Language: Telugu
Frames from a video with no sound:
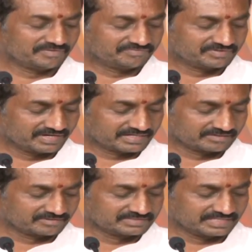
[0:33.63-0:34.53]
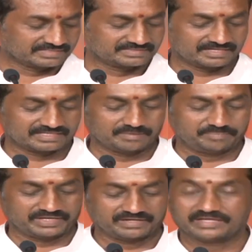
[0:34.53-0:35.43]
ఫిఫ్త్ వరకే కొనసాగిస్తారని
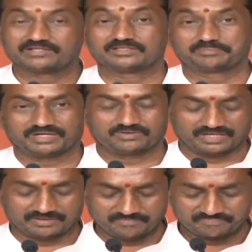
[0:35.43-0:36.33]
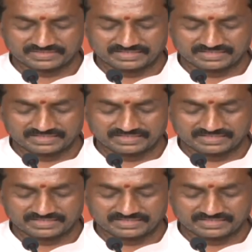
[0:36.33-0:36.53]
చెప్పి ఏదో చెప్తా ఉన్నారు